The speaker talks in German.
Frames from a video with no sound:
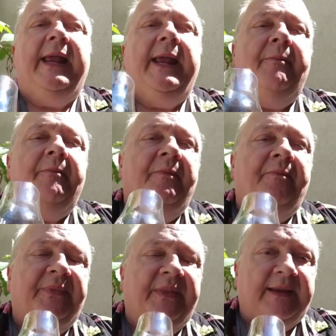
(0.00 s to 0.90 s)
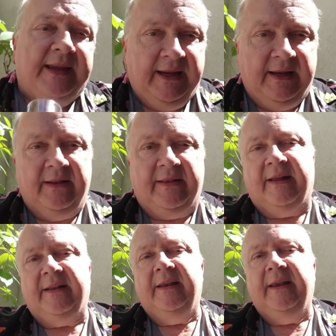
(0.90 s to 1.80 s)
Im Trinken
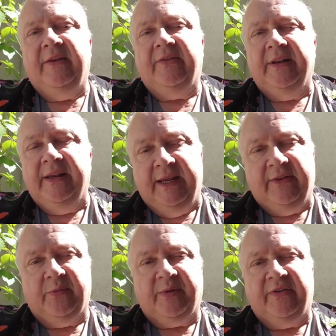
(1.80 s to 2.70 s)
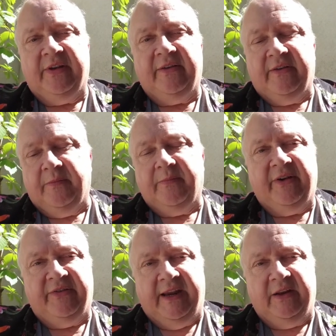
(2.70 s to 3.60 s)
dann ist er nicht so
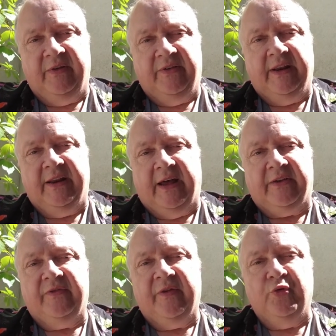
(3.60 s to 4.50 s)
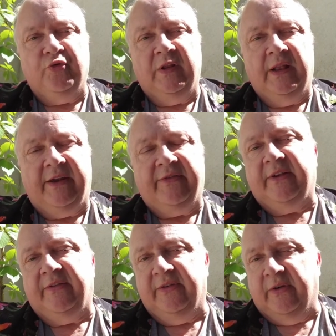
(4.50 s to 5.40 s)
präsent, wie es die Nase vermuten lässt.
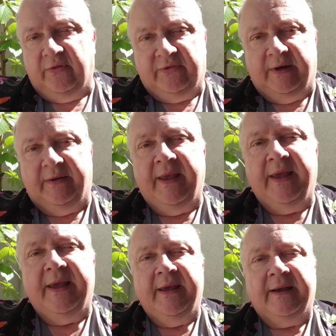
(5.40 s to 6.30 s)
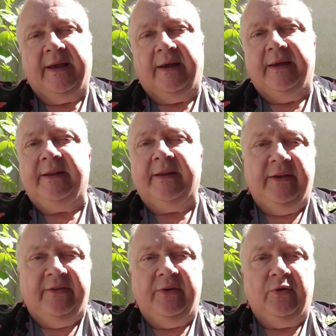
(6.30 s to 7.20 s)
Das ist auch so ein
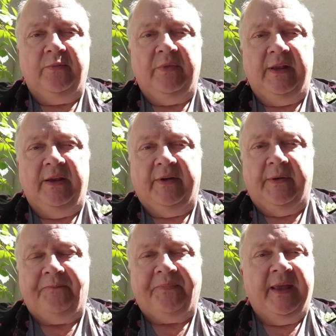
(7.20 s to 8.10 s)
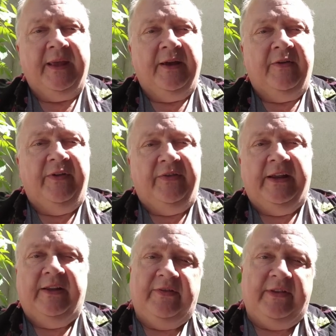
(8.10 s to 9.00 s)
Charakteristikum dieser
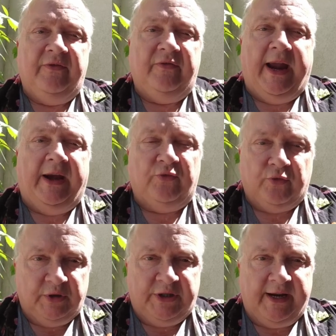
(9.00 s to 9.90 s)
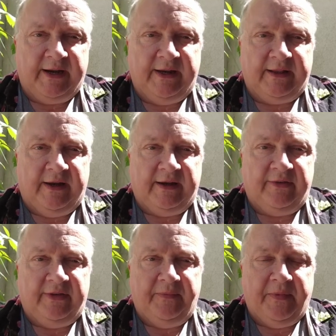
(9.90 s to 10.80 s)
Whiskys, die für Ein- und Umsteiger gedacht
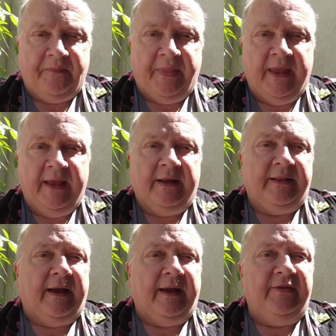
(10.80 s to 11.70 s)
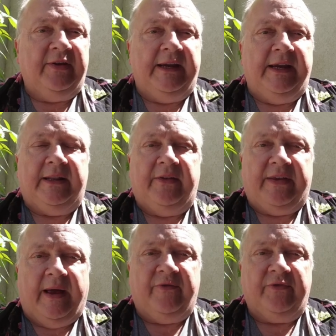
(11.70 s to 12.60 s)
sind. Da ist er eher dann
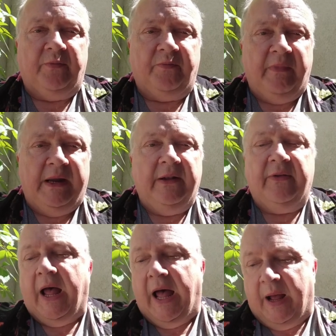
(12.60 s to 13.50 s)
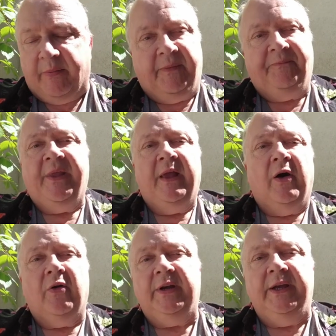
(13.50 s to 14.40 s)
sanft und mild, aber
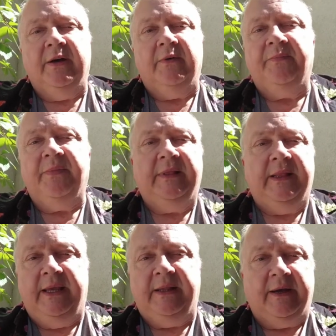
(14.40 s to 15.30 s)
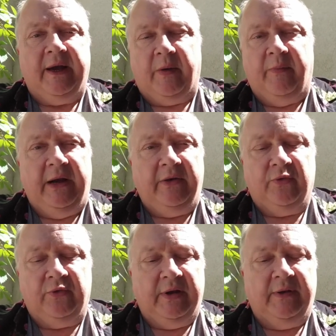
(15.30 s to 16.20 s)
auch hier dichte
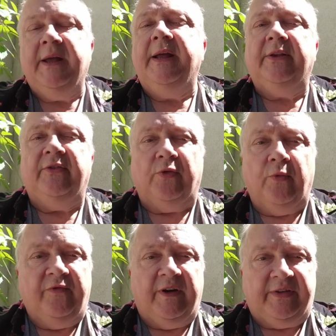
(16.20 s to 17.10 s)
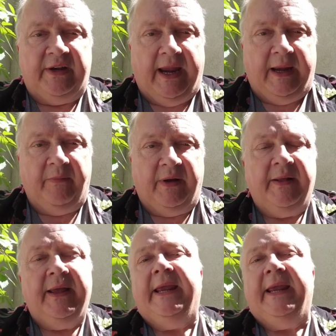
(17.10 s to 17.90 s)
Karamellnote, das Rumfass erkennbar.